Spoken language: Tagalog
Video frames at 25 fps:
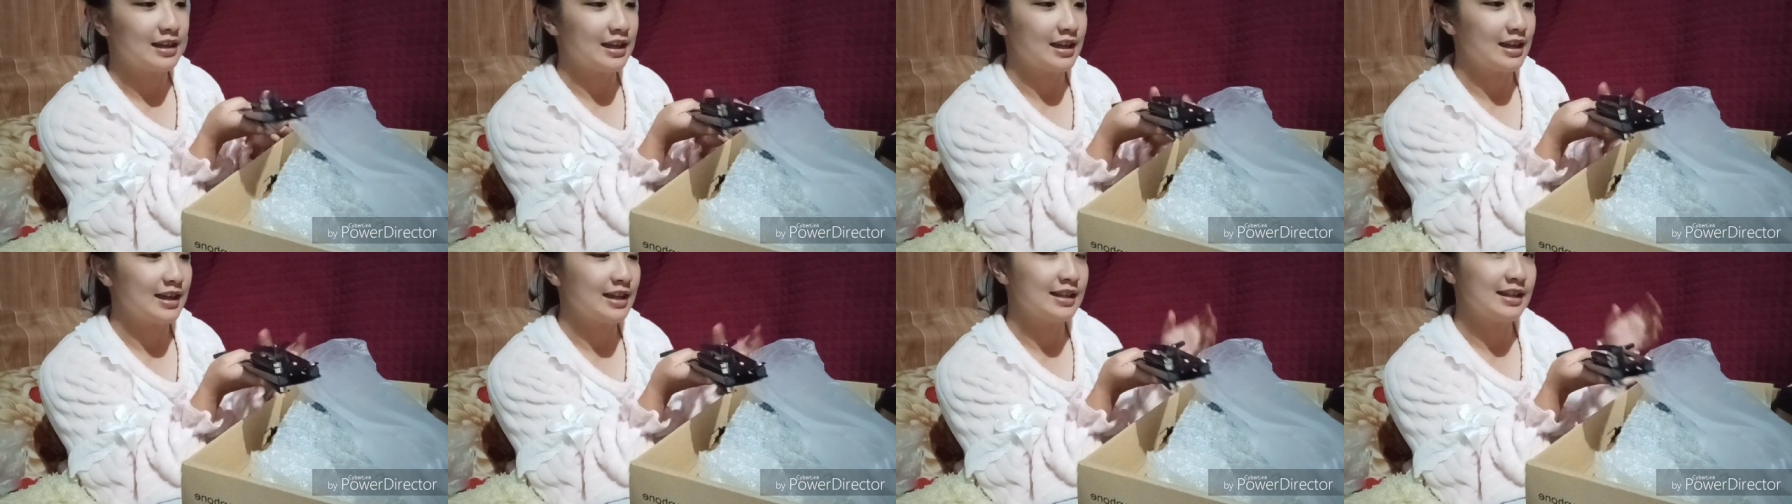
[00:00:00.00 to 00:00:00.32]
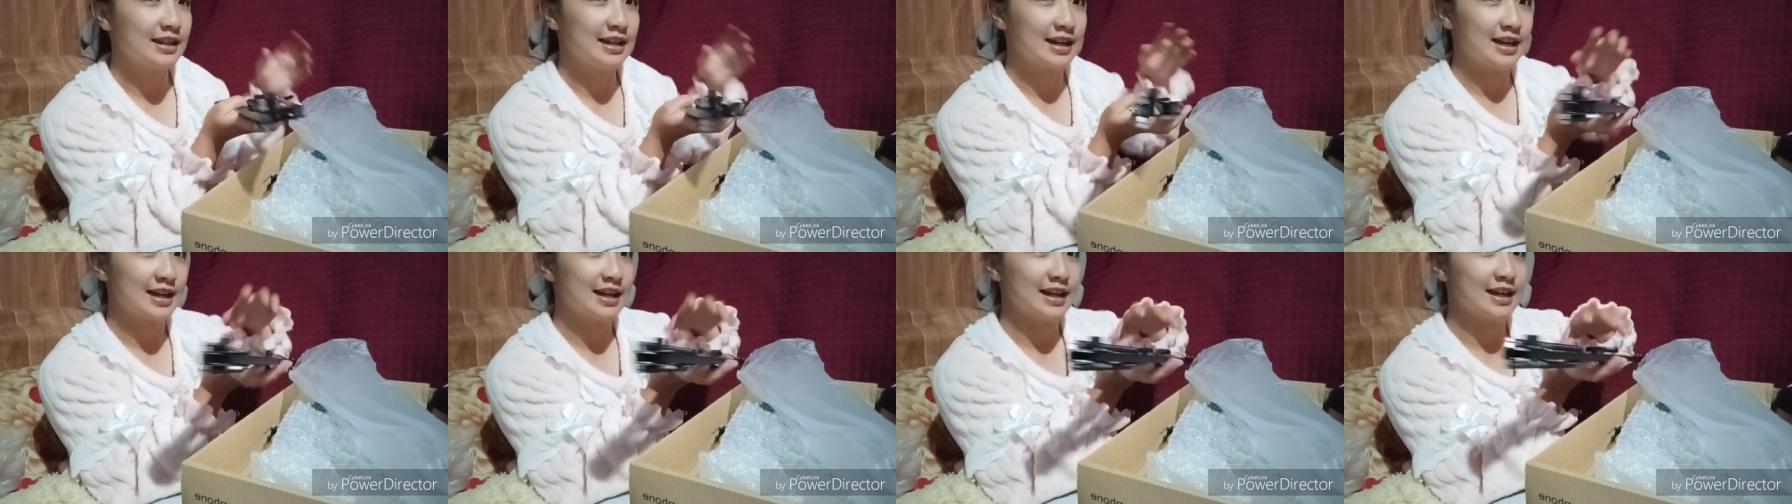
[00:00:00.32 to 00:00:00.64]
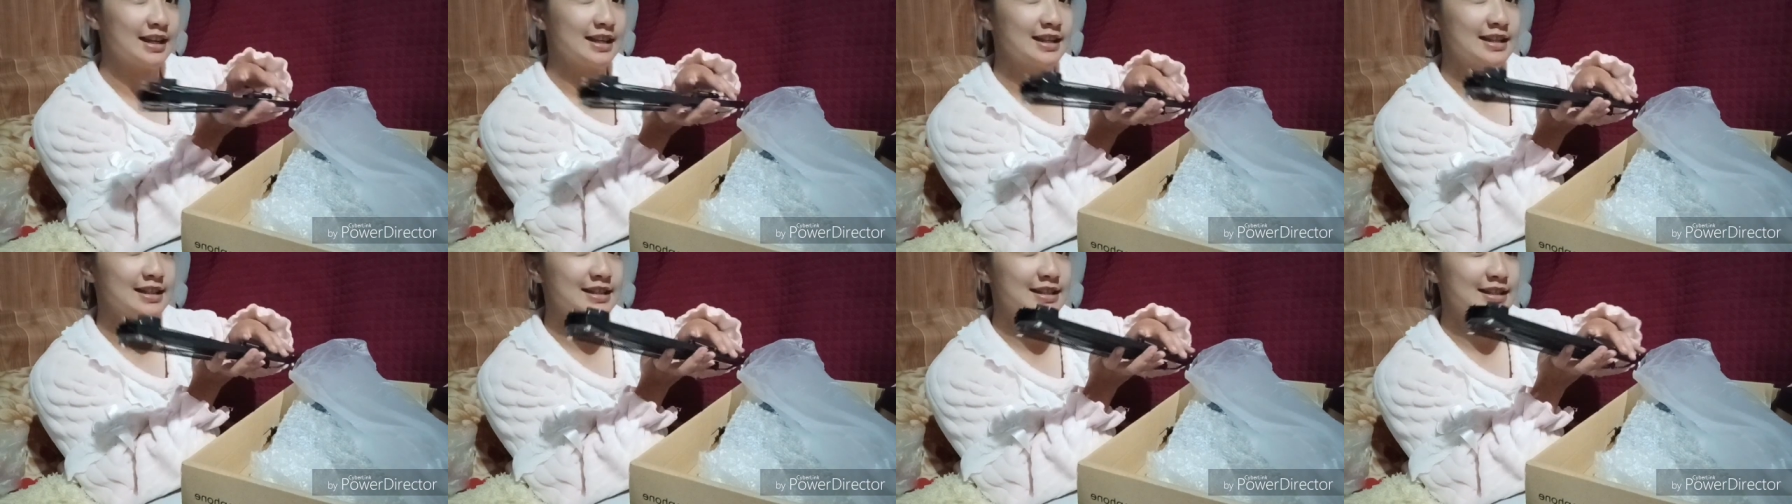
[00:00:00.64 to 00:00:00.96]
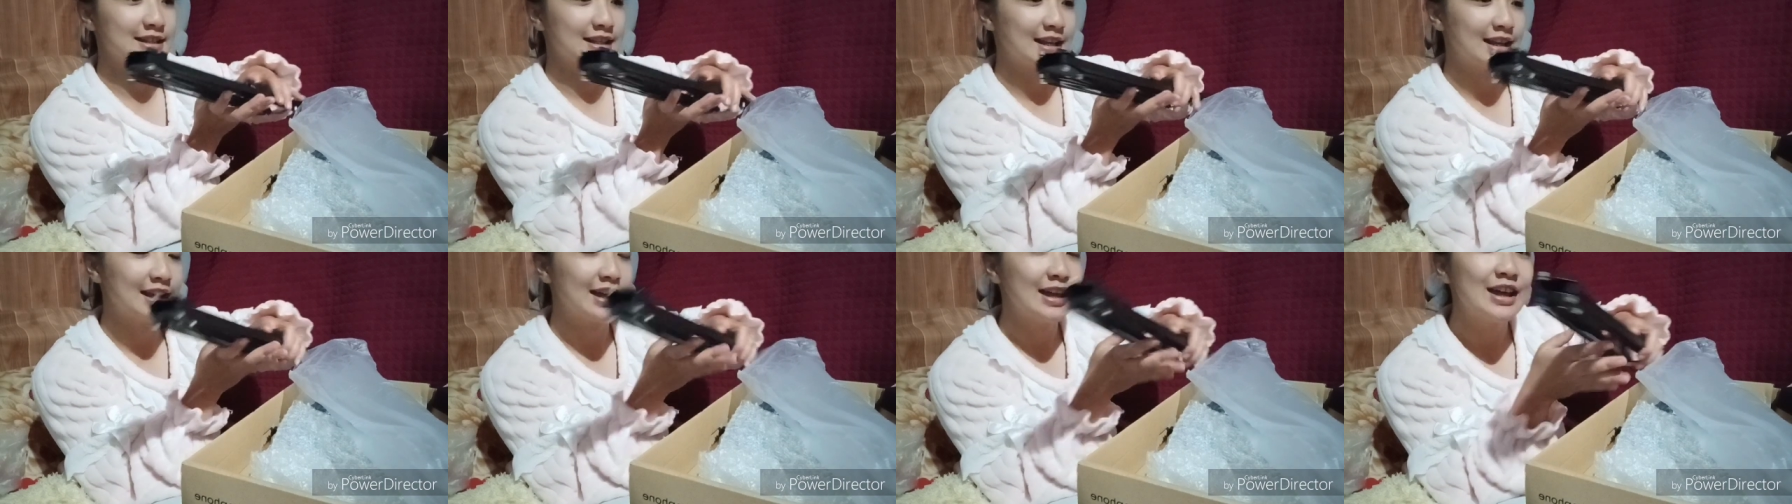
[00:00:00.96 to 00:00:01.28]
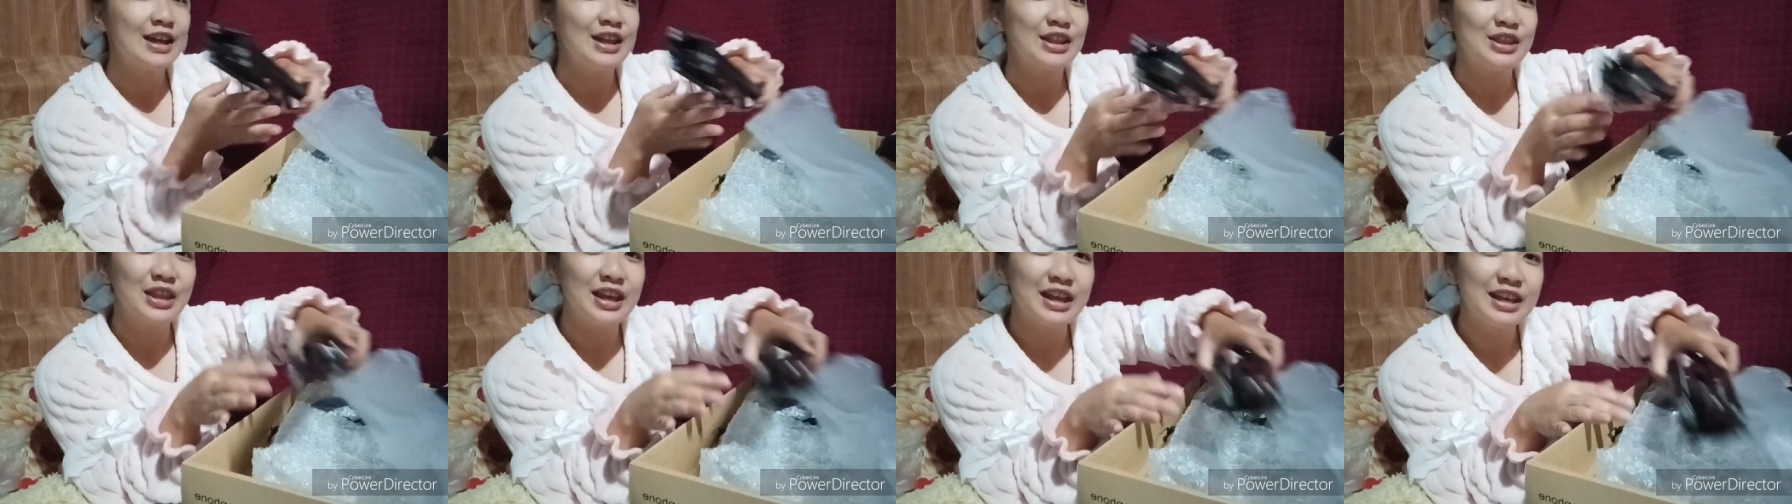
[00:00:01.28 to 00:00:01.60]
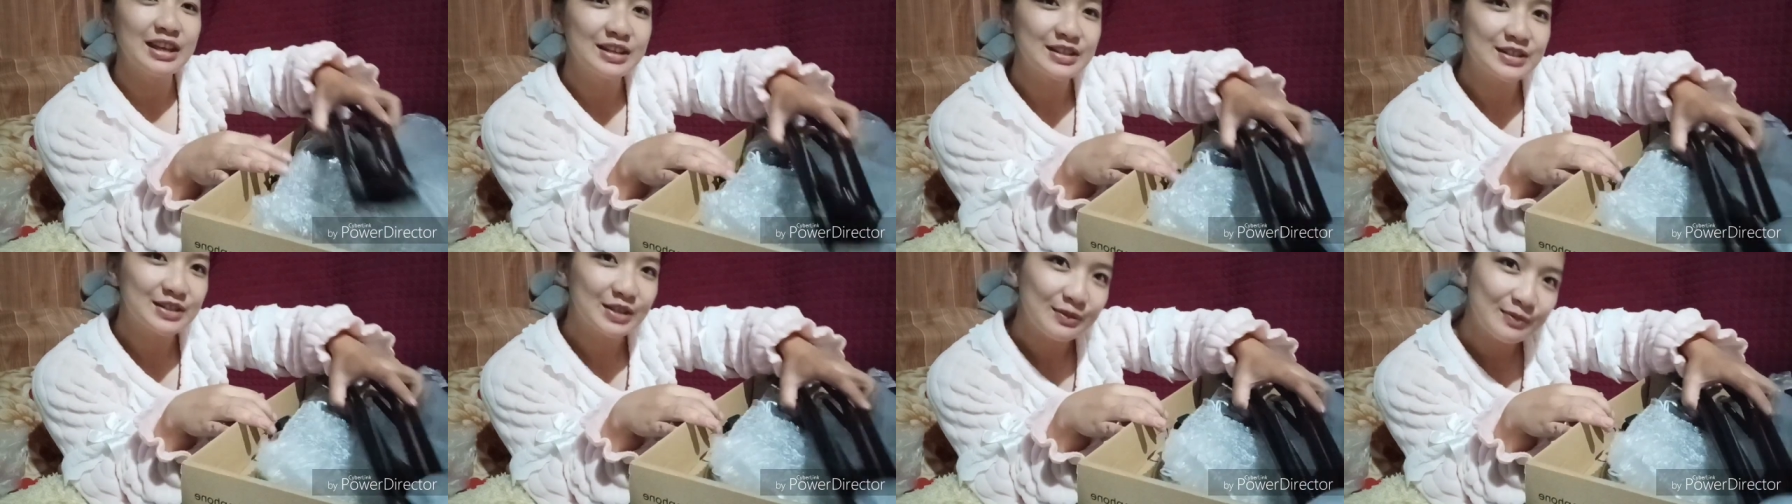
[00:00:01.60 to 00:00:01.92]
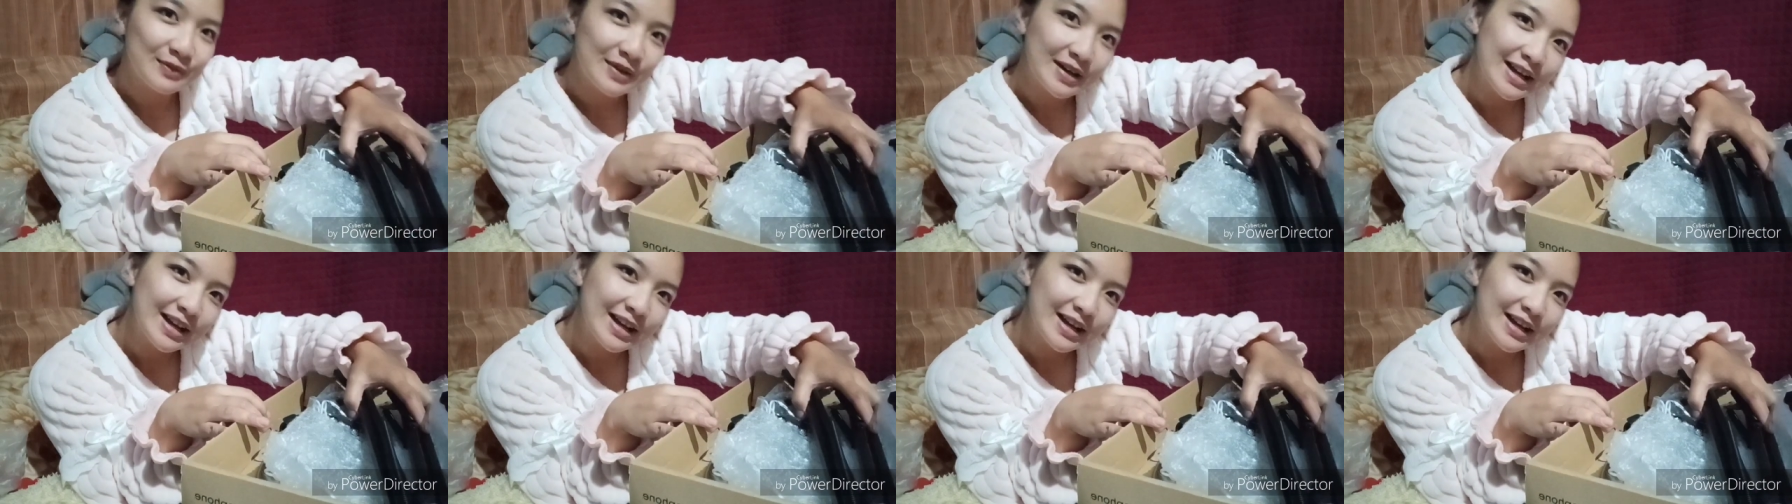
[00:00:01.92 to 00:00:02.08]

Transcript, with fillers: Yan guys. Thank you so